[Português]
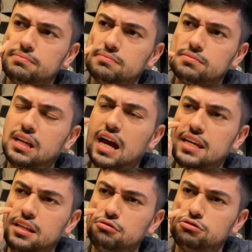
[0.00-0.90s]

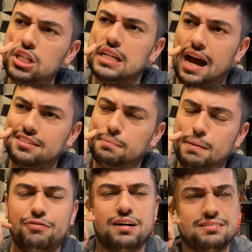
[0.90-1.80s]
saindo de casa
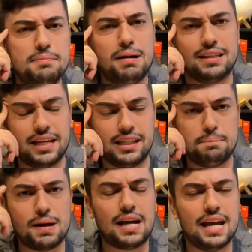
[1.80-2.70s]
para fazer baderna,
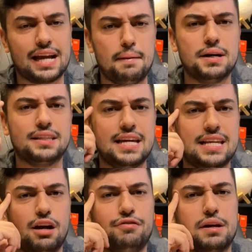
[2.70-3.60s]
para carregar
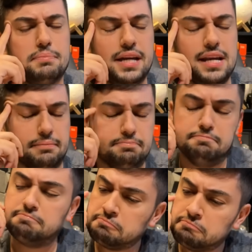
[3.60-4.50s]
bandeirinha vermelha.
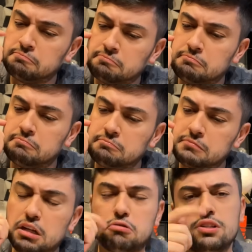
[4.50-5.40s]

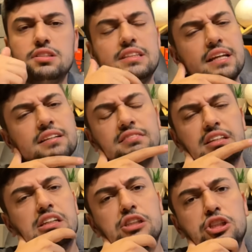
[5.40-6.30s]
Que coisa
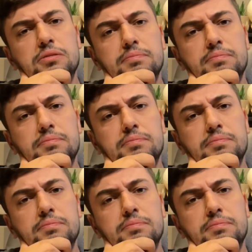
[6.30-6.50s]
interessante.